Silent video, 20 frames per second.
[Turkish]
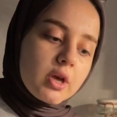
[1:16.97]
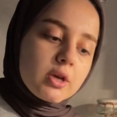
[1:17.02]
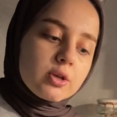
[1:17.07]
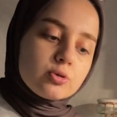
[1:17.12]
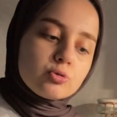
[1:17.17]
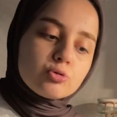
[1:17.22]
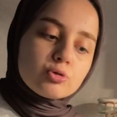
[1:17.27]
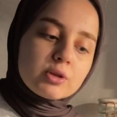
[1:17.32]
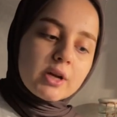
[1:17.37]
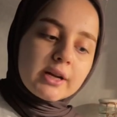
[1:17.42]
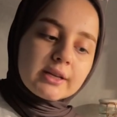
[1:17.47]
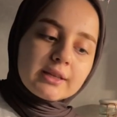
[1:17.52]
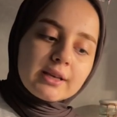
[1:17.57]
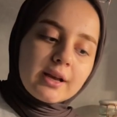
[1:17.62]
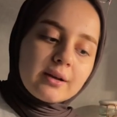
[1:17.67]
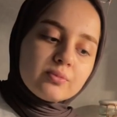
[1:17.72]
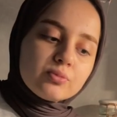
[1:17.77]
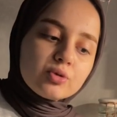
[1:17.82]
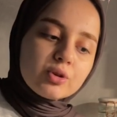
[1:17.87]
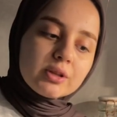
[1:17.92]

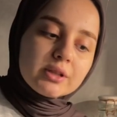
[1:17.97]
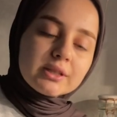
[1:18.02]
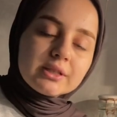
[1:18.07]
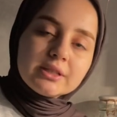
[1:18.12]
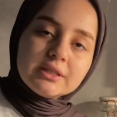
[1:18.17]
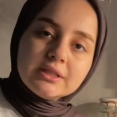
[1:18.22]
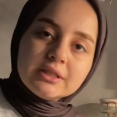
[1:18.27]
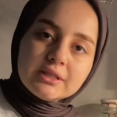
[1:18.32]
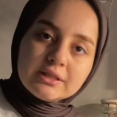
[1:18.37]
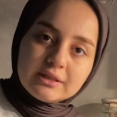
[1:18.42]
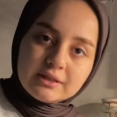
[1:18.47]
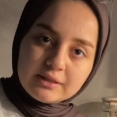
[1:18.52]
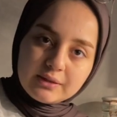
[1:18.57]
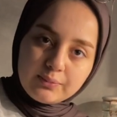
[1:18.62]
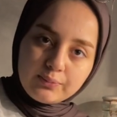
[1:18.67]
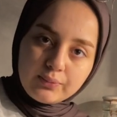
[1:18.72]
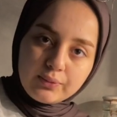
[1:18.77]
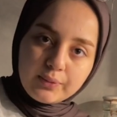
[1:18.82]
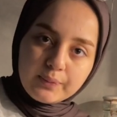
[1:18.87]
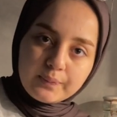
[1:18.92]
Süzerken buraları
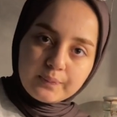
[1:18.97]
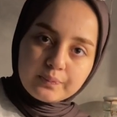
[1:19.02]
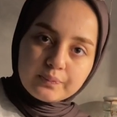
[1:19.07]
yırtıp